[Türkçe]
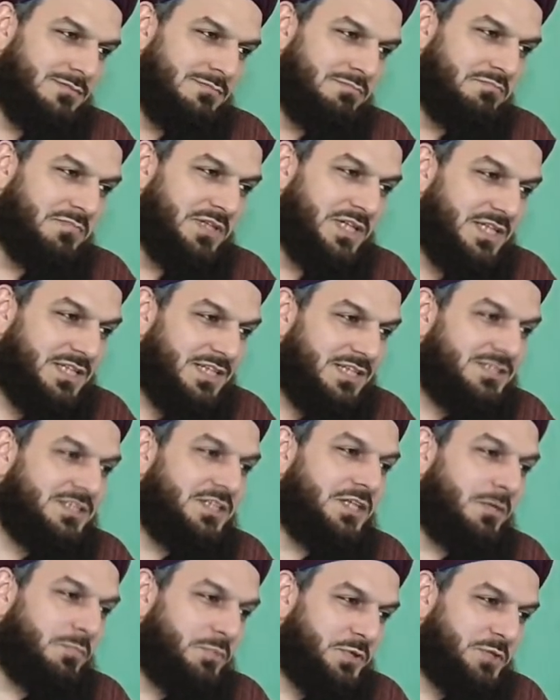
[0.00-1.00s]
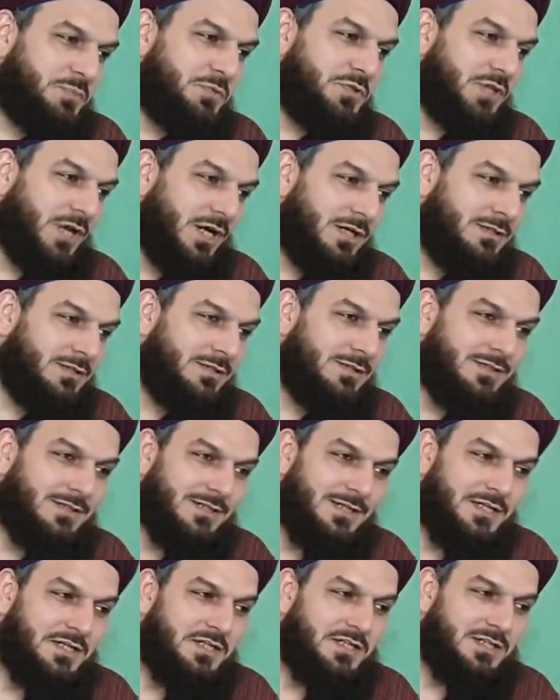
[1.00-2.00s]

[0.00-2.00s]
Midesi yapışmış artık